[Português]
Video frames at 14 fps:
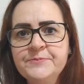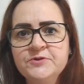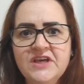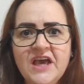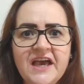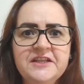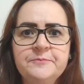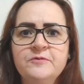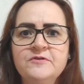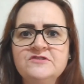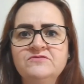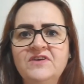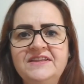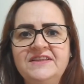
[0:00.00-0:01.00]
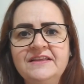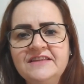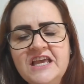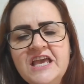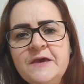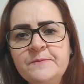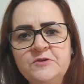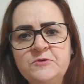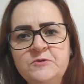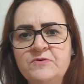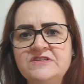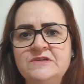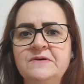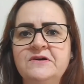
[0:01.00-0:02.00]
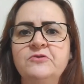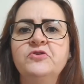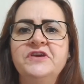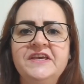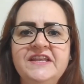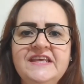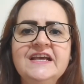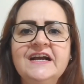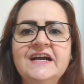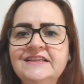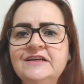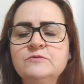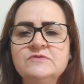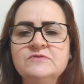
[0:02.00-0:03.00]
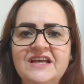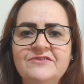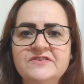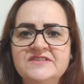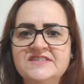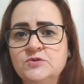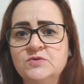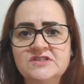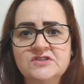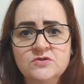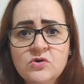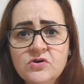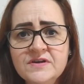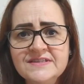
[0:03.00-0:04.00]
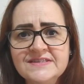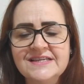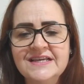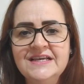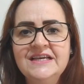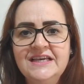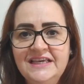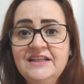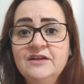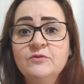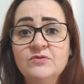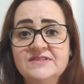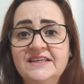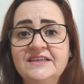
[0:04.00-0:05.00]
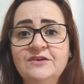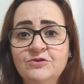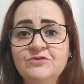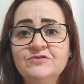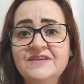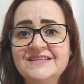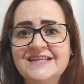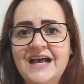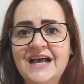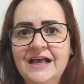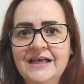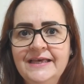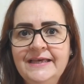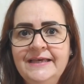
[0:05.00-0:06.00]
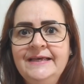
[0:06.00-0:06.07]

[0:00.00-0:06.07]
porque ah, depois não vai dar tempo, depois é uma correria, cada um sai fazer suas coisas e não consegue conversar.